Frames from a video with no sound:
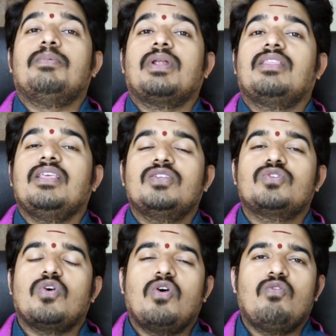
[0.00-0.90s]
ప్రతి
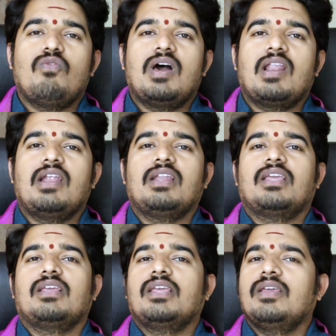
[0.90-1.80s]

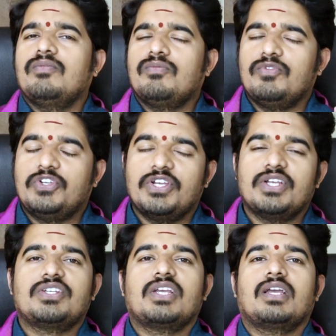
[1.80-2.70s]
సోమవారానికి
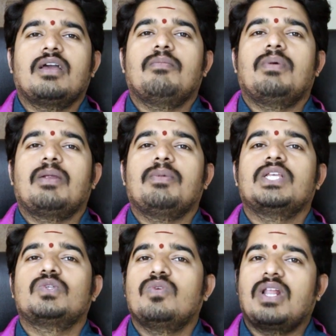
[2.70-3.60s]
విశేషంగా
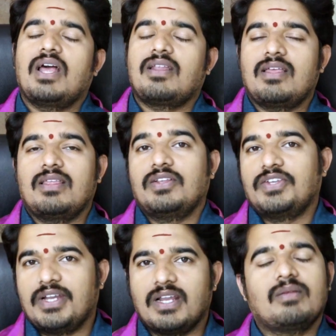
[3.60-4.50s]
పరమేశ్వర ఆరాధన
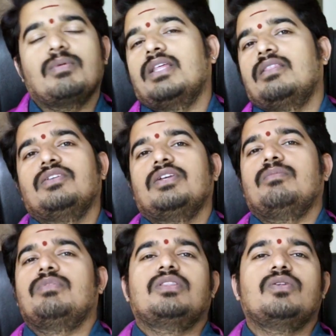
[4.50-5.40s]
చేయడానికి ప్రయత్నం
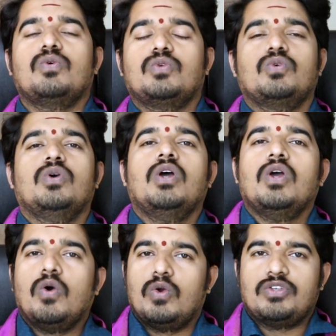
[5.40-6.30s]
చేయండి ప్రతిరోజు
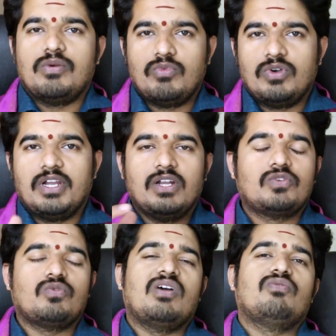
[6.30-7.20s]
ఓ చెంబుడు నీళ్ళు
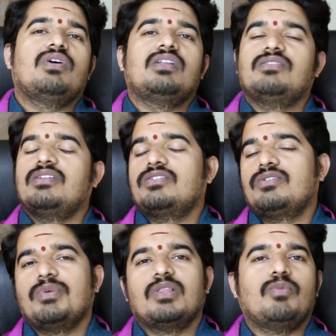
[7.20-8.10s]
స్వామివారి
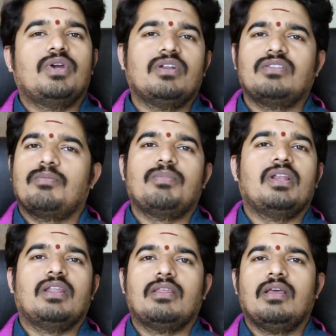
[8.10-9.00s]
శిరస్సు మీద పోయడం
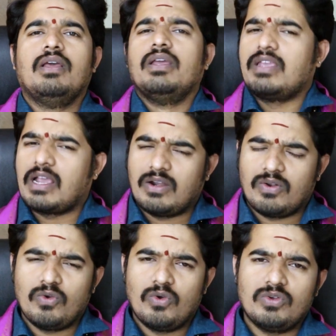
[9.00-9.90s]
తప్పేం లేదు
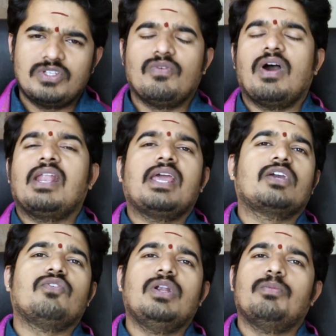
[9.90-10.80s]
ఎక్కడో
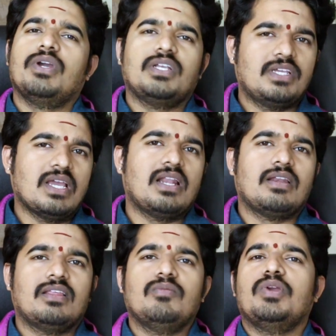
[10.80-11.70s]
శివాలయంకి వెళ్ళిపోయే
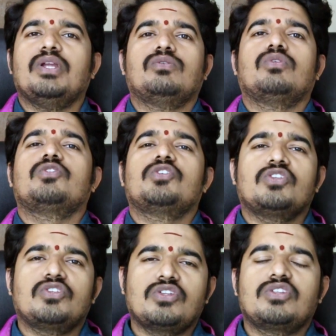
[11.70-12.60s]
చేయాలని లేదు మీ ఇంట్లో
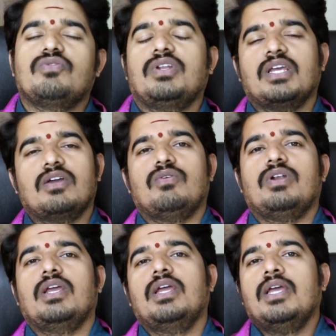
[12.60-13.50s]
చిన్న శివలింగం
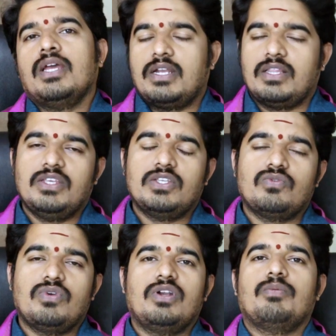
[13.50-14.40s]
ఉండి
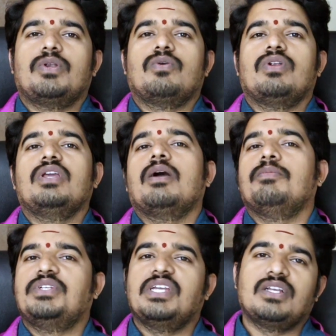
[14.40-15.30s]
నందీశ్వరుని పెట్టుకొని
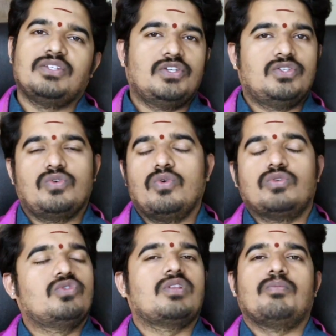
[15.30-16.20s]
అభిషేకం
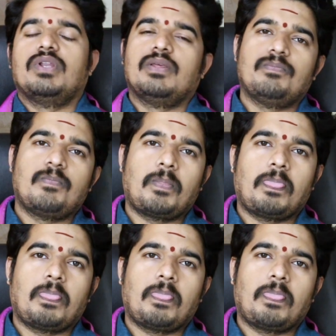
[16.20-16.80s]
చేసుకోవచ్చు తప్పలేదు